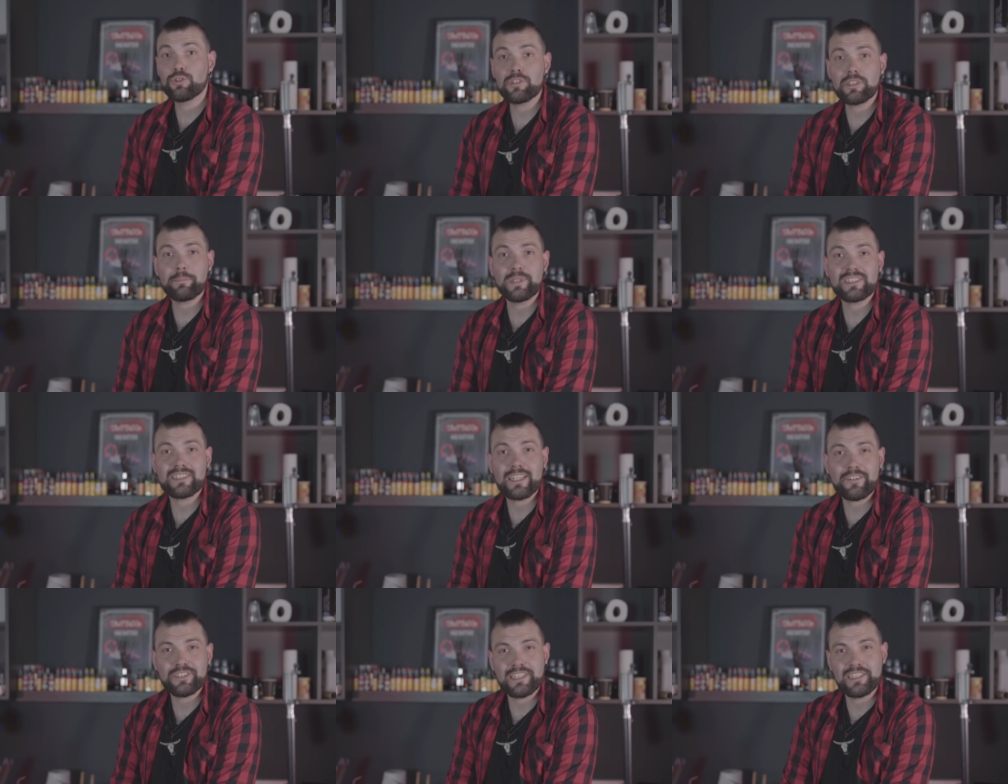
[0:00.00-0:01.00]
Только
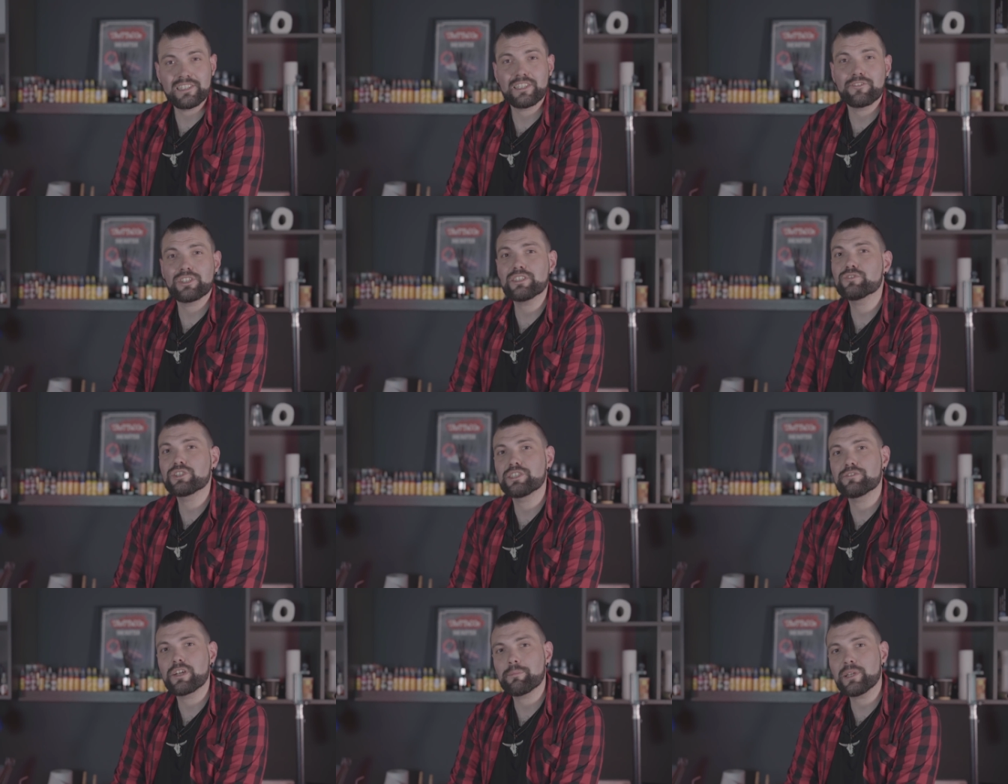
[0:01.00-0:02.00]
представьте консервативных
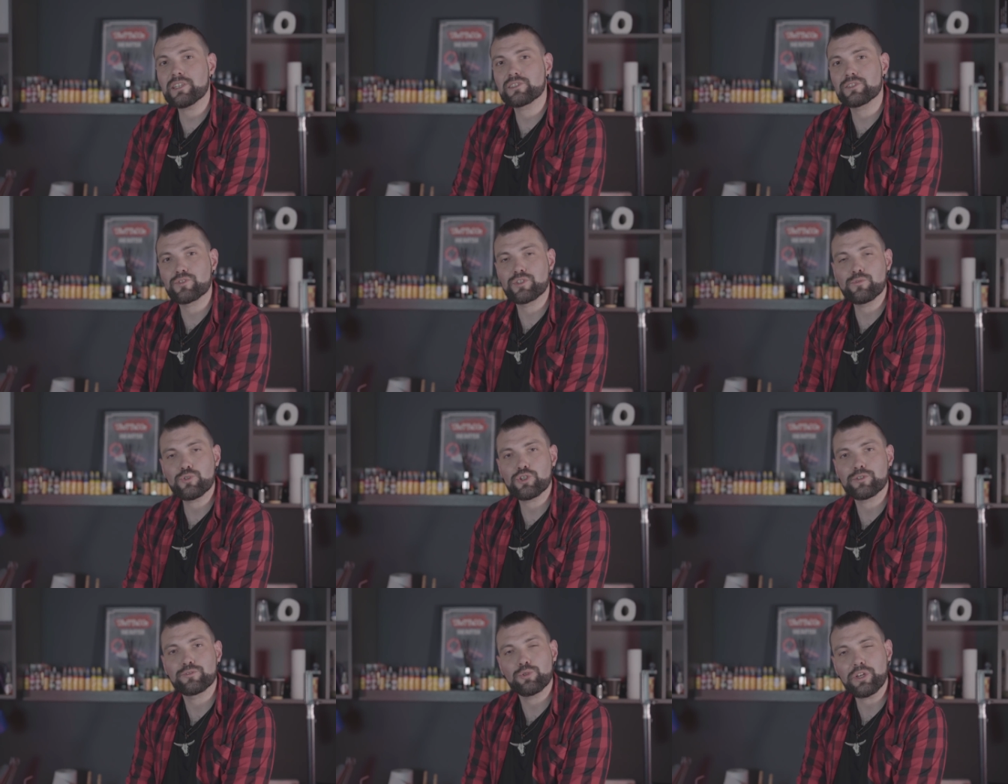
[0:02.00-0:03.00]
европейцев,
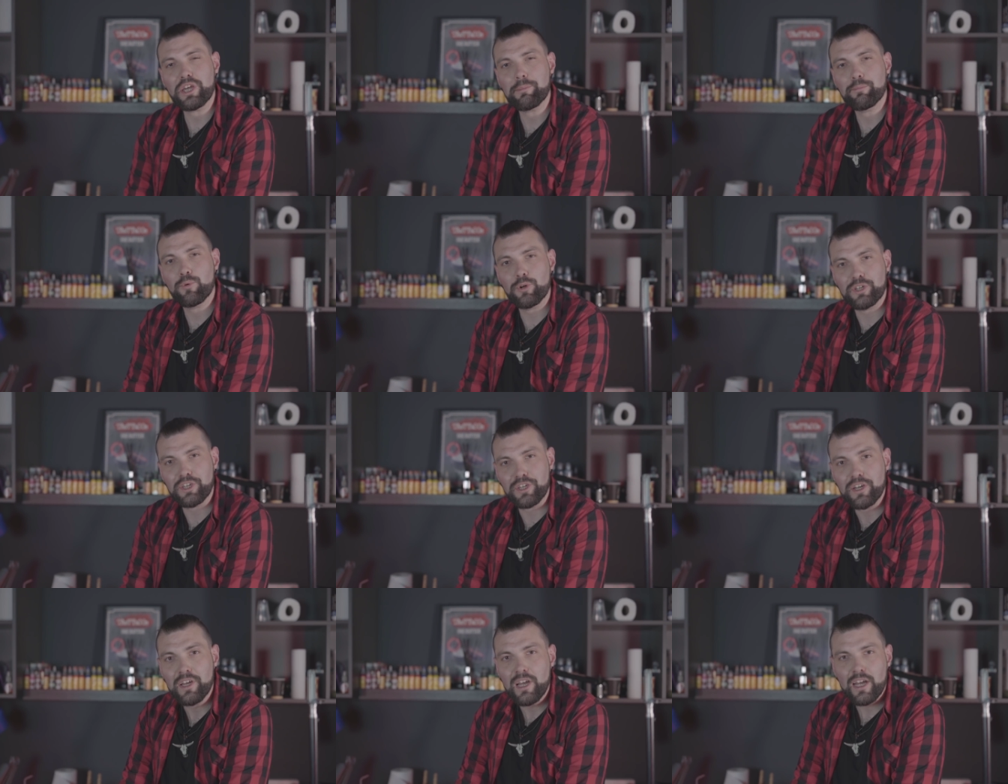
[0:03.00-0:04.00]
живущих в той эпохе.
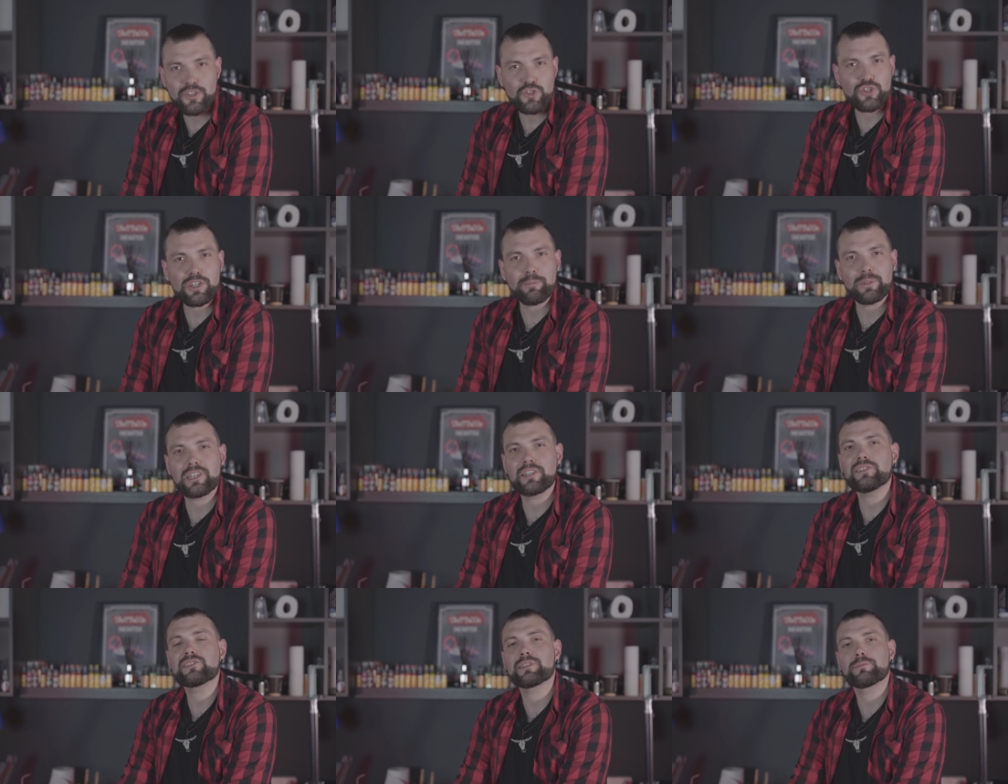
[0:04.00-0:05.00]
Они жили по
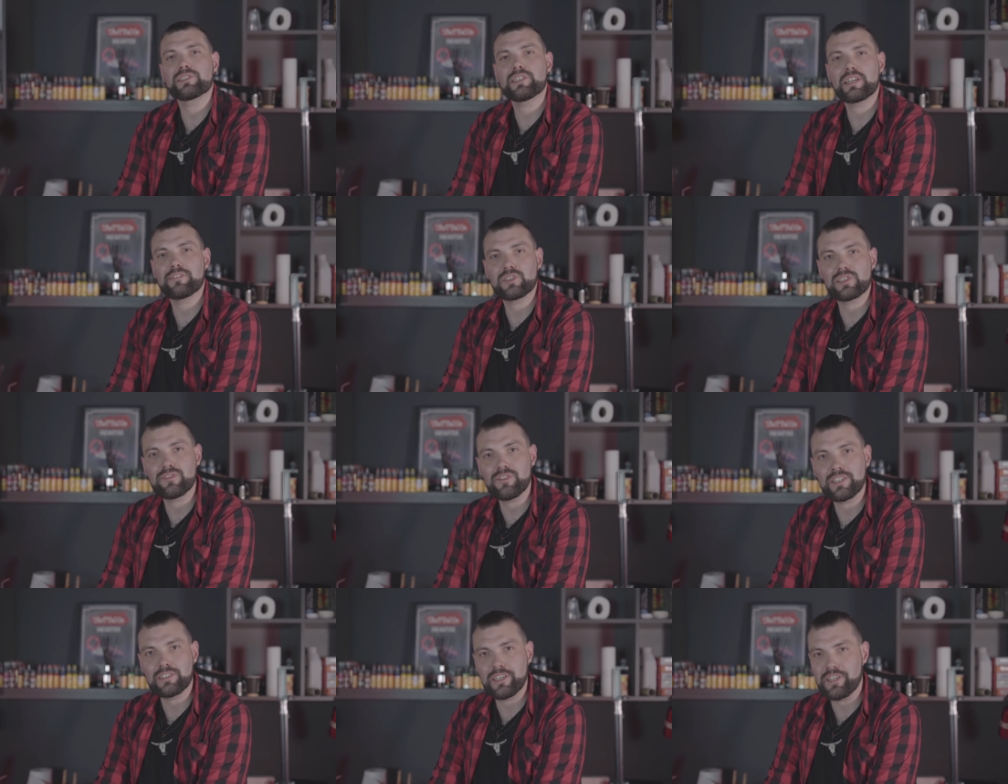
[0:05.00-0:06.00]
традициям Старого
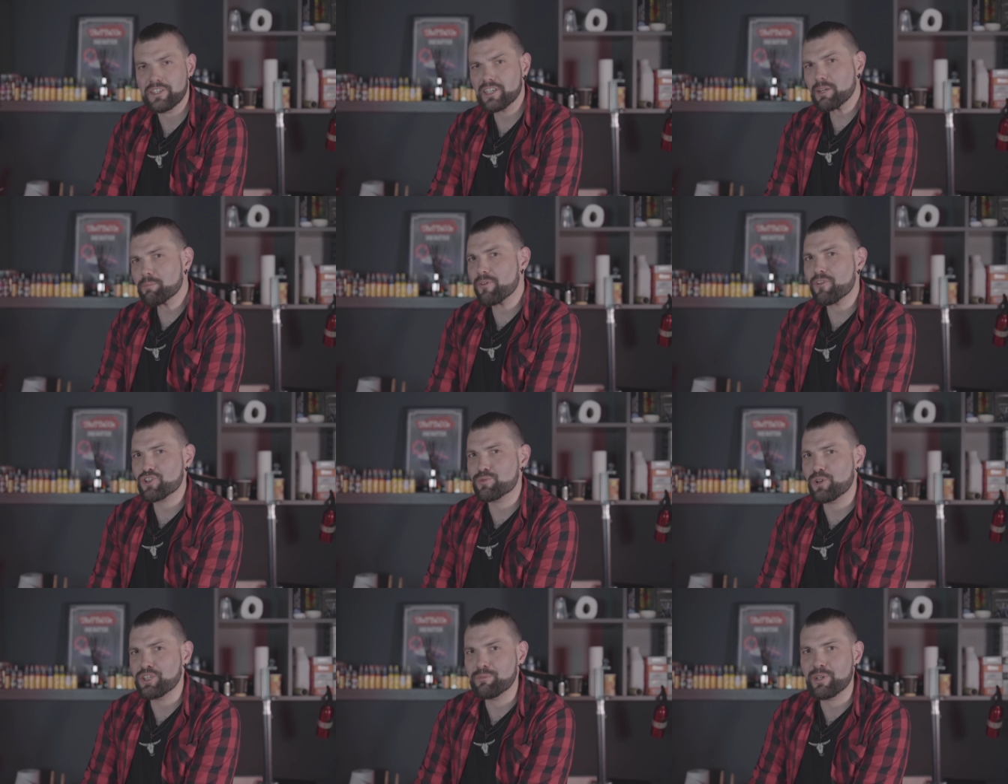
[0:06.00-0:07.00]
Света. И как,
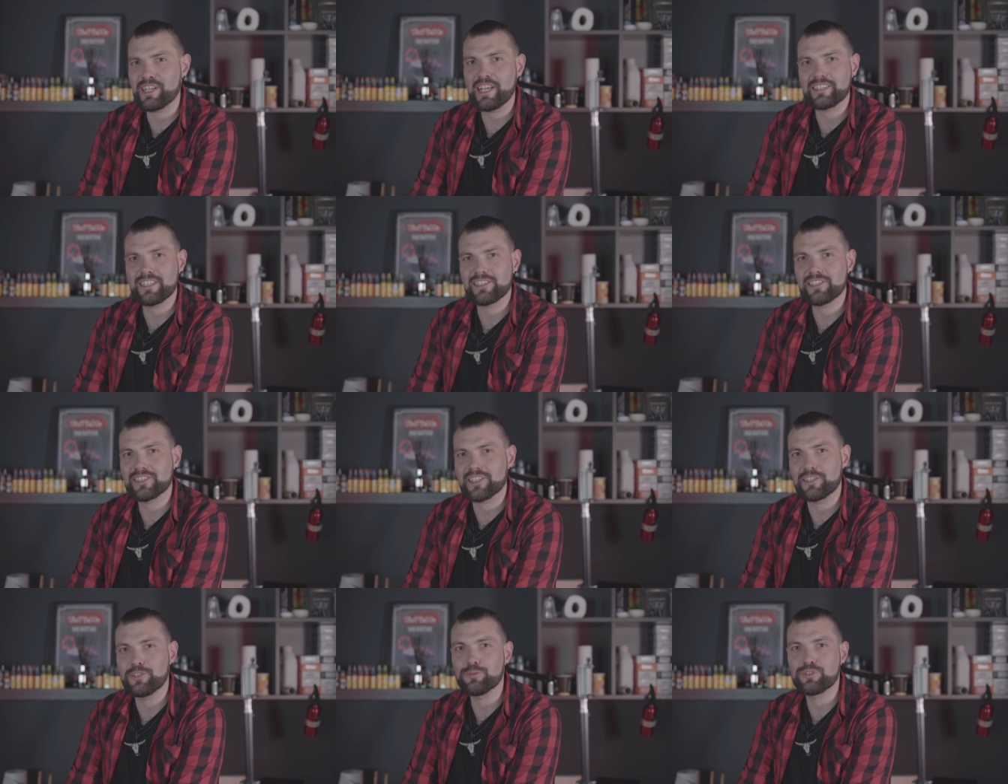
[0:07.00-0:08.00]
по-вашему, они могли относиться
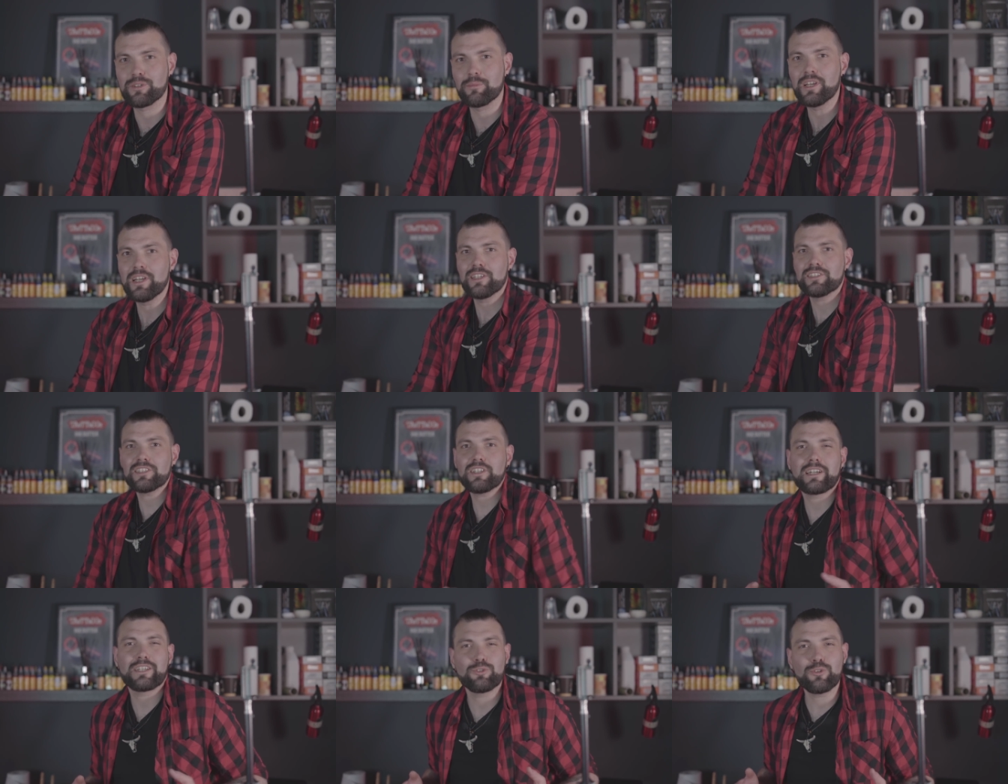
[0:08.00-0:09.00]
к людям, тело
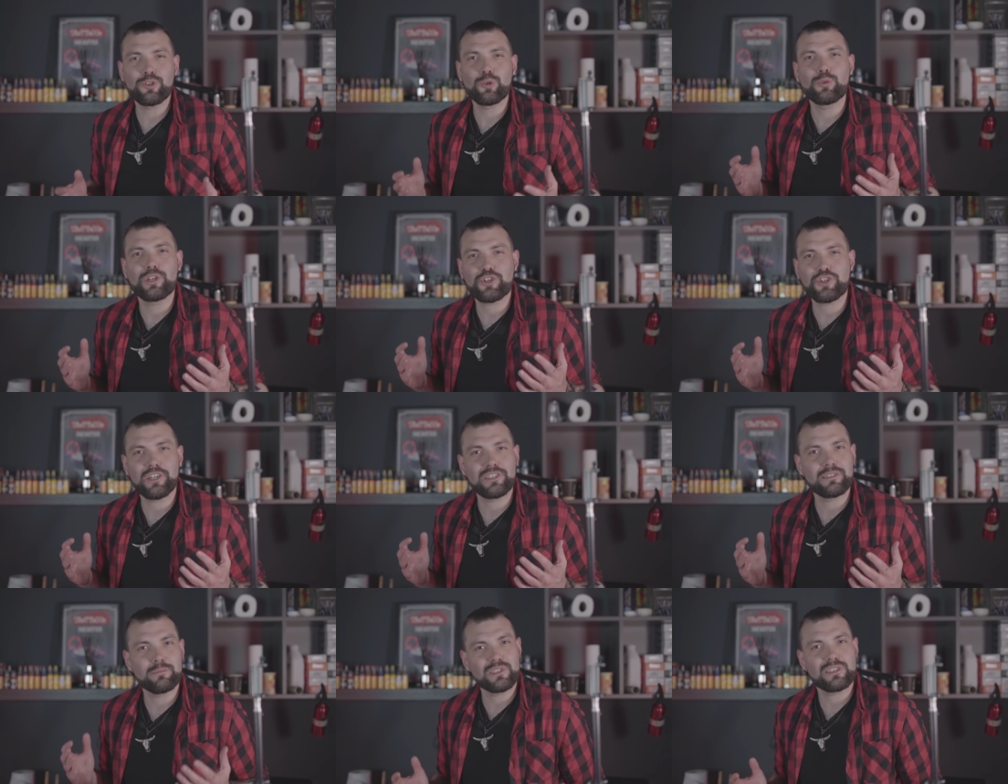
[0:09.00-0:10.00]
которых украшали
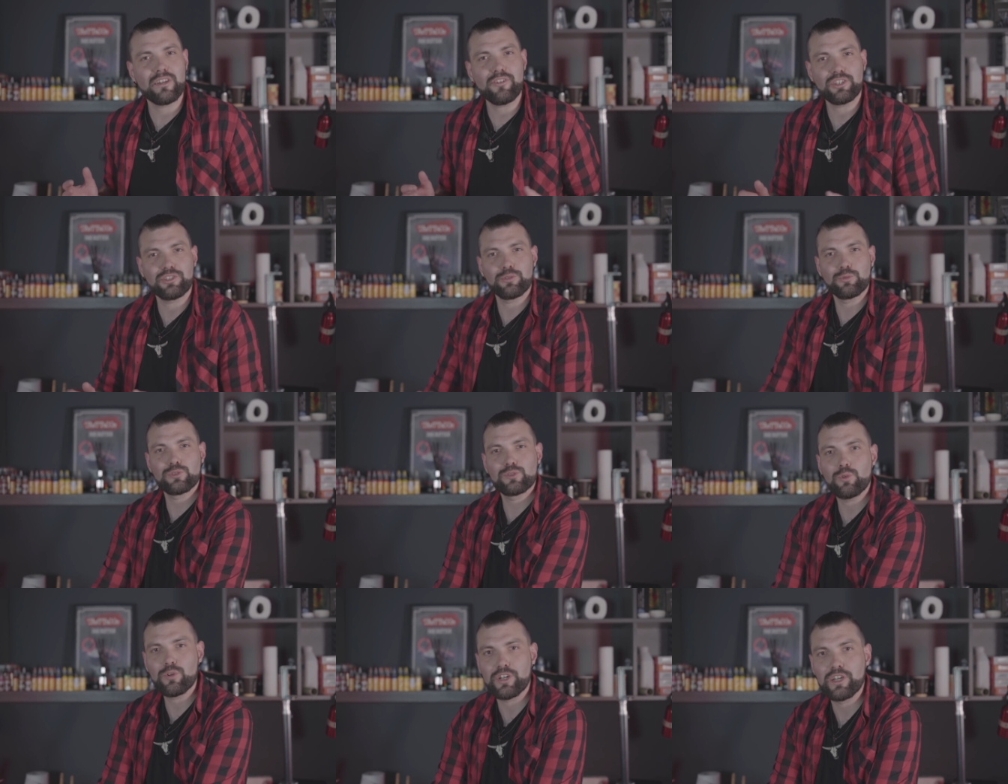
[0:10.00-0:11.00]
замысловатые
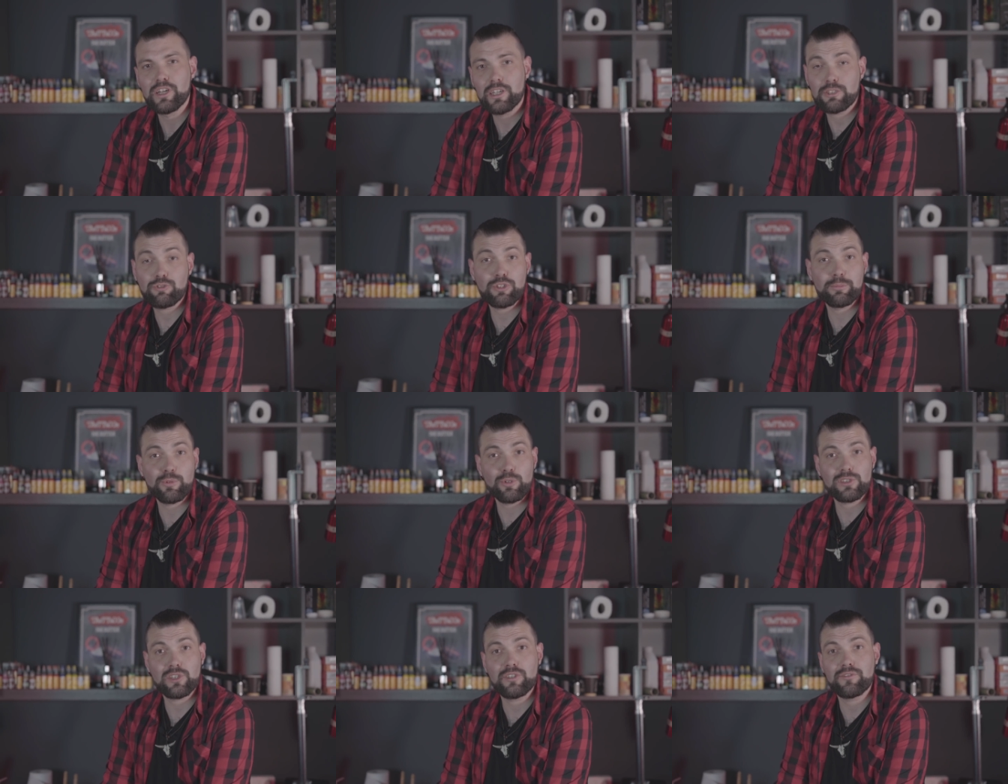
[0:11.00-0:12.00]
узоры, которые
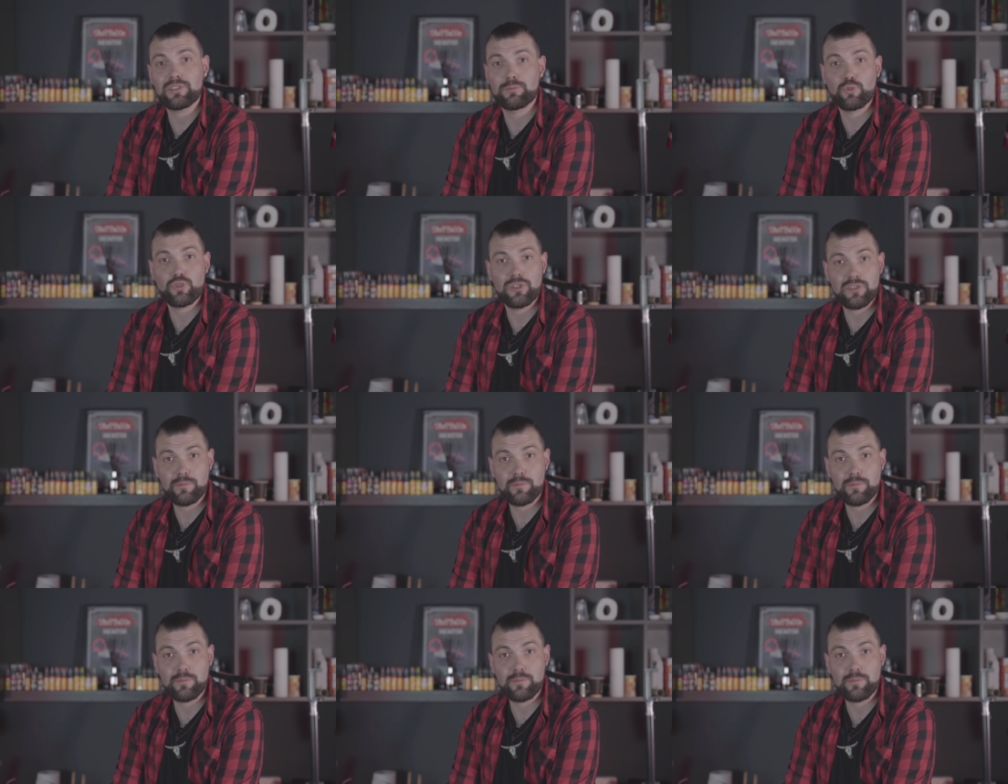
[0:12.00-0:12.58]
просто невозможно